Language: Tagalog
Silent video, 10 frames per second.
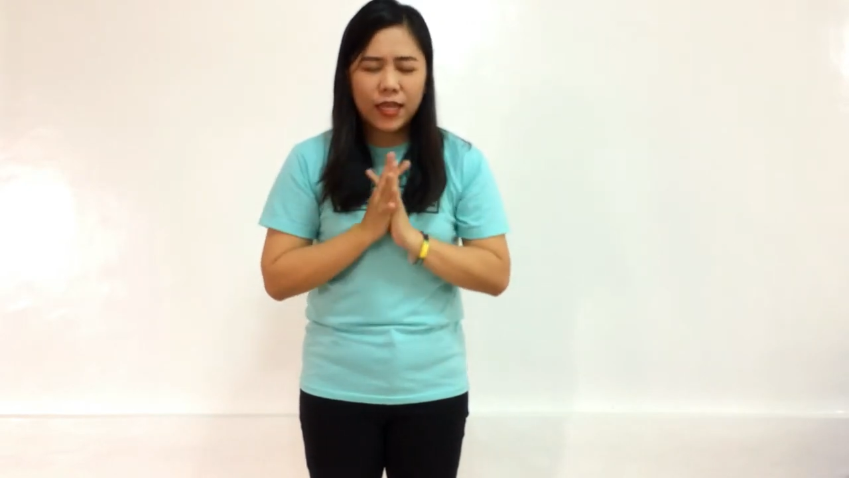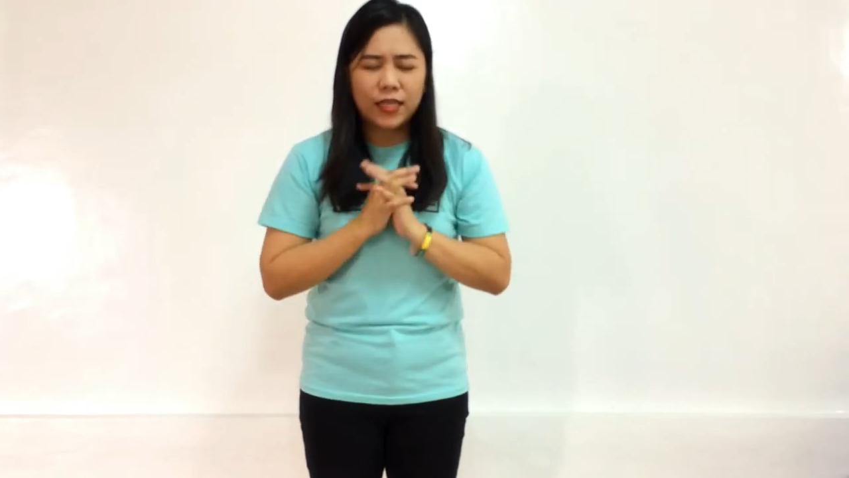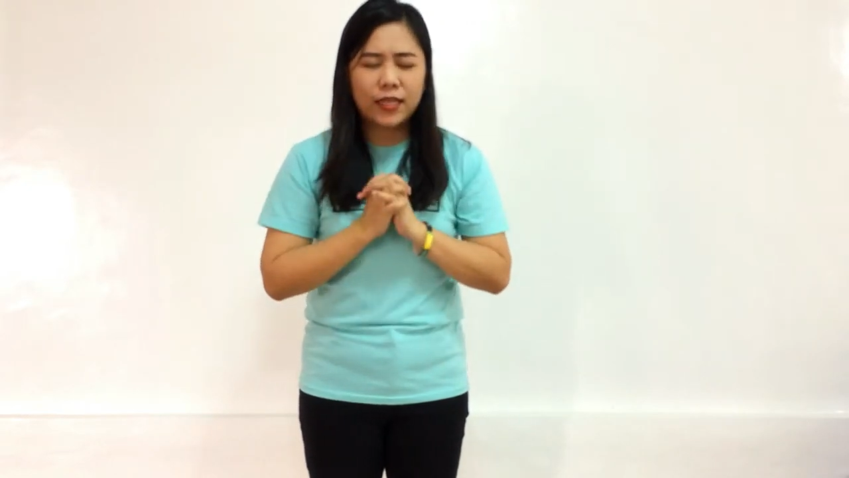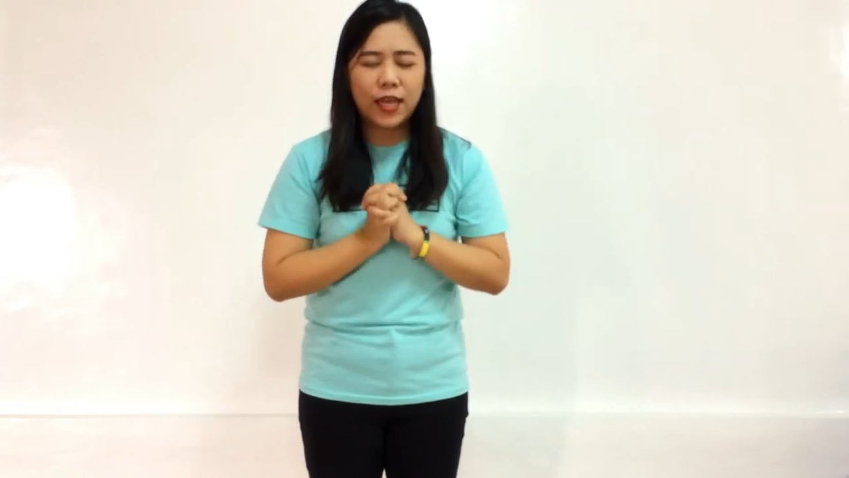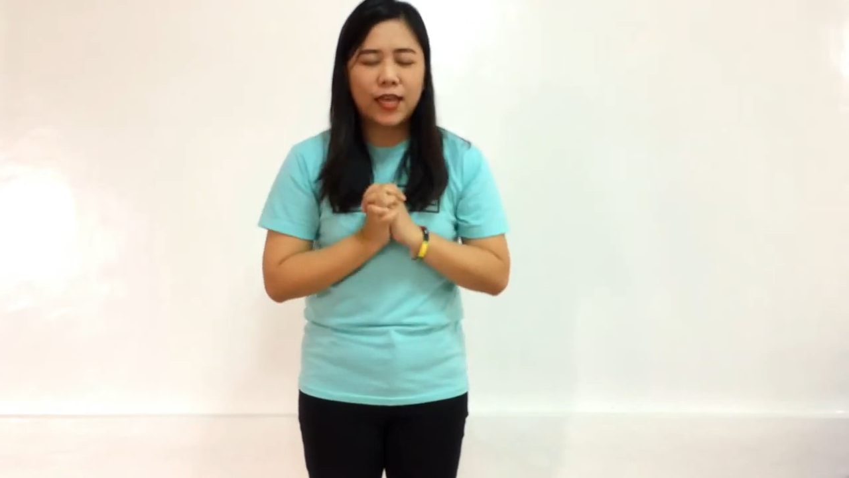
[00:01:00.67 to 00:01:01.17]

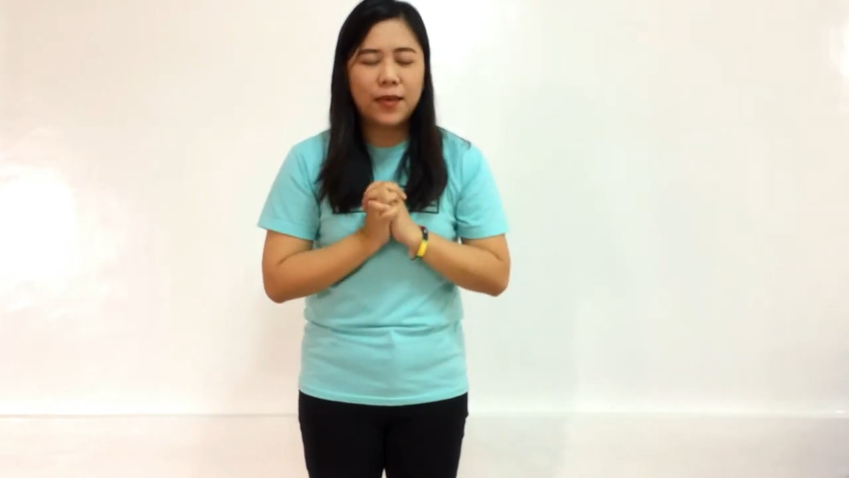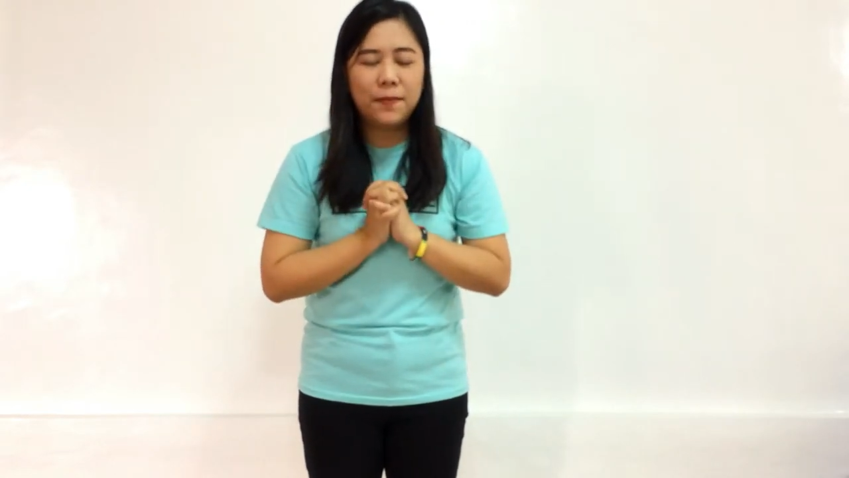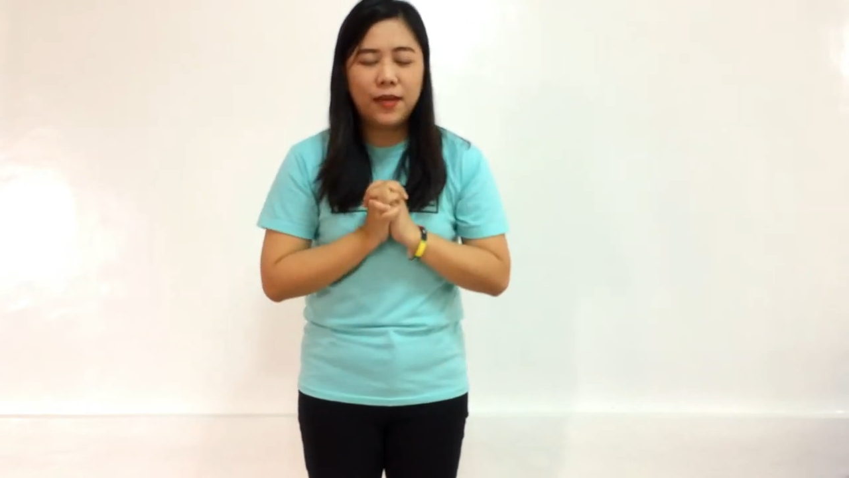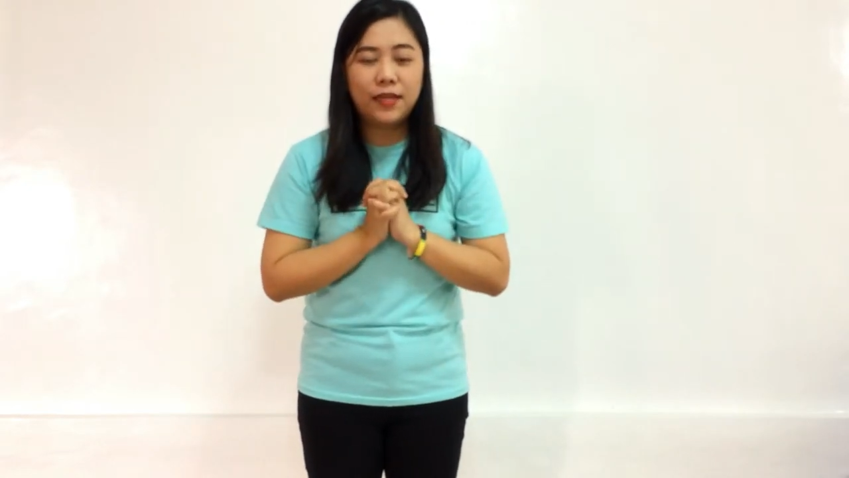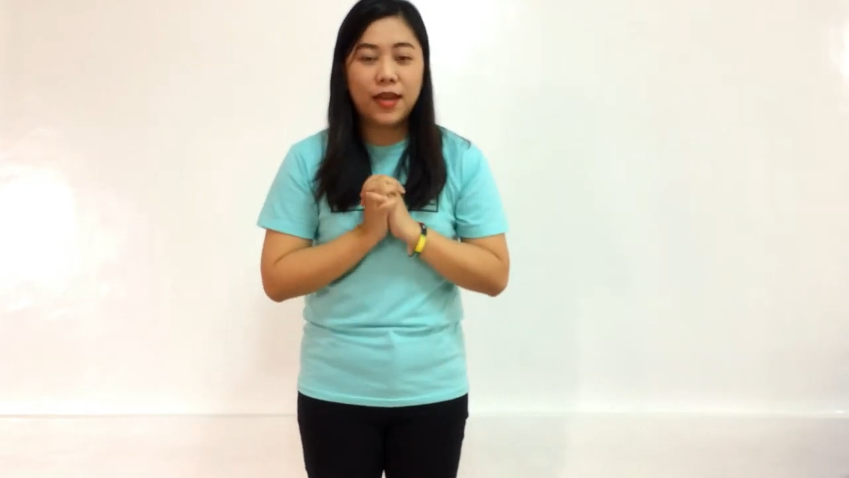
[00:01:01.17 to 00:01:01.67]
at
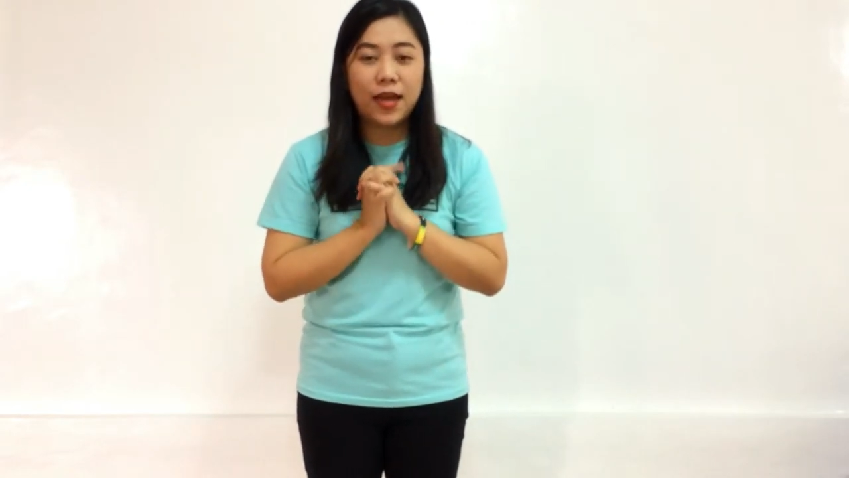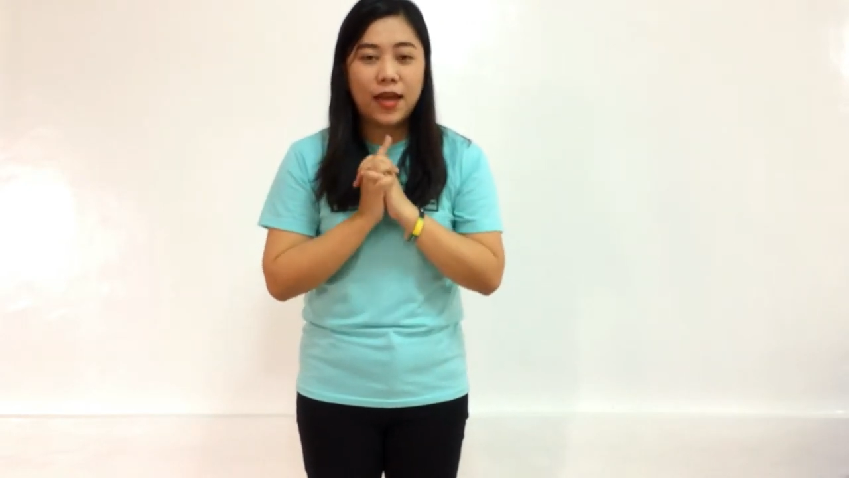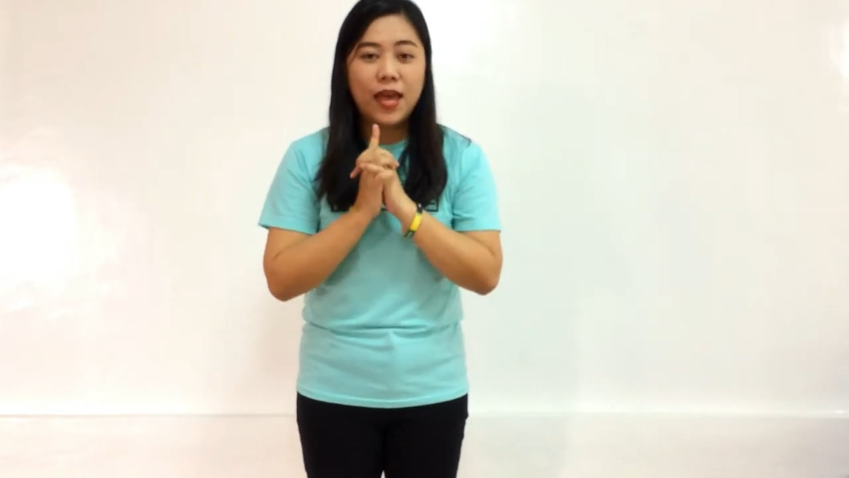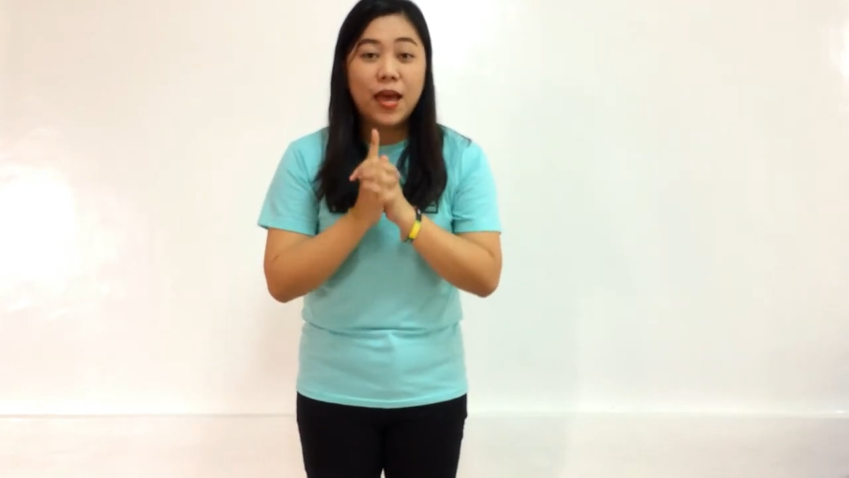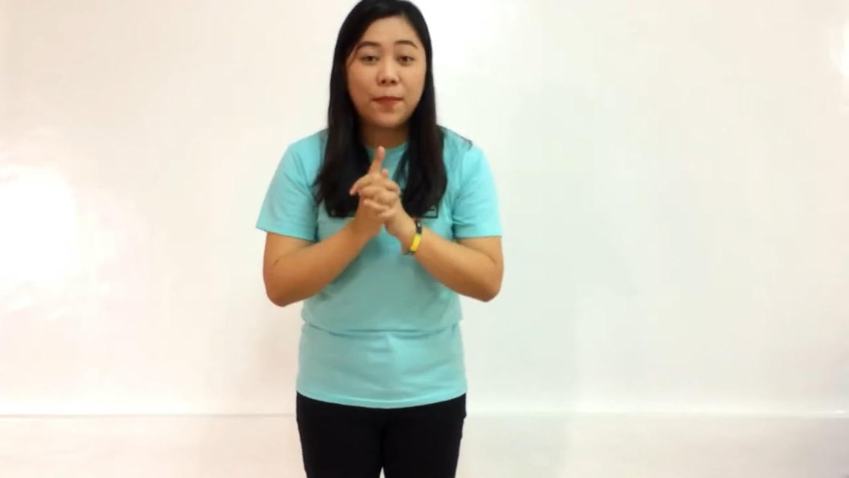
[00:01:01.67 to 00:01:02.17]
tahimik na